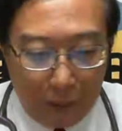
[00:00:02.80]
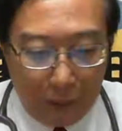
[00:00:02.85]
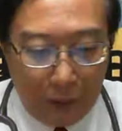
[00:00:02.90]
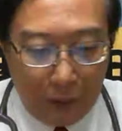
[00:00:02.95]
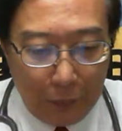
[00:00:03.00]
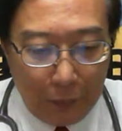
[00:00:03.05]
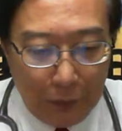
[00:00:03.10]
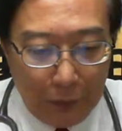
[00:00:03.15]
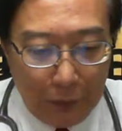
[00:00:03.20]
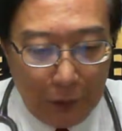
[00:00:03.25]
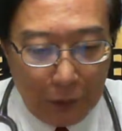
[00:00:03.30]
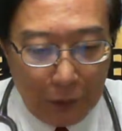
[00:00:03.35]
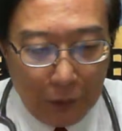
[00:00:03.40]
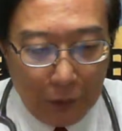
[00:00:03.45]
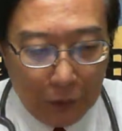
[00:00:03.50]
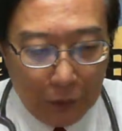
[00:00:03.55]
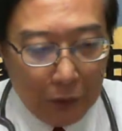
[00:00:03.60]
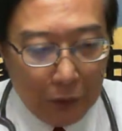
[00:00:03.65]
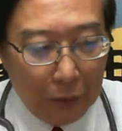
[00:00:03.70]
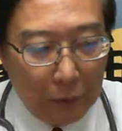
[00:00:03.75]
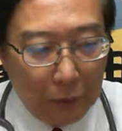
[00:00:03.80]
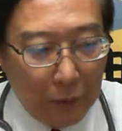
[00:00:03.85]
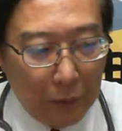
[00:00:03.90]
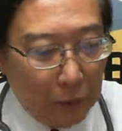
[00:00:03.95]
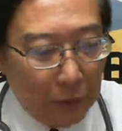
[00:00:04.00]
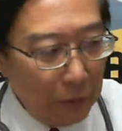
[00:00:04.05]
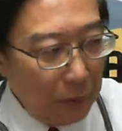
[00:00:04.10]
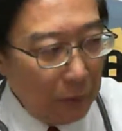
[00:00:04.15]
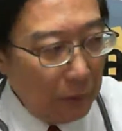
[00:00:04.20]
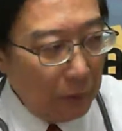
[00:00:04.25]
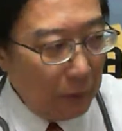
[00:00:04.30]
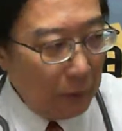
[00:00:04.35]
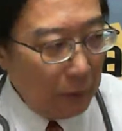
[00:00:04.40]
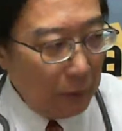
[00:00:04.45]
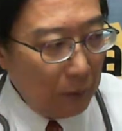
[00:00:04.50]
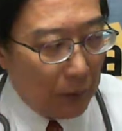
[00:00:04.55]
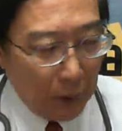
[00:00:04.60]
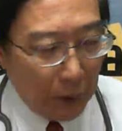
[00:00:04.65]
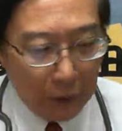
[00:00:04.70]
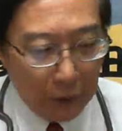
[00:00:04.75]
各位空中好朋友，
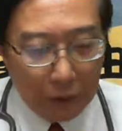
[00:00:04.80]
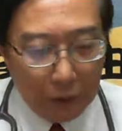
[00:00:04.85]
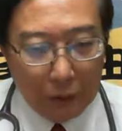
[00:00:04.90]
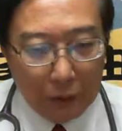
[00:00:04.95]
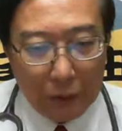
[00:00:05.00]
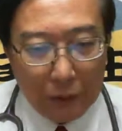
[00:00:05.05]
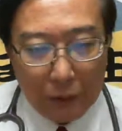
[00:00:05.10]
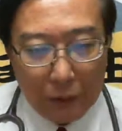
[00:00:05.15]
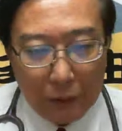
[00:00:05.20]
大家好，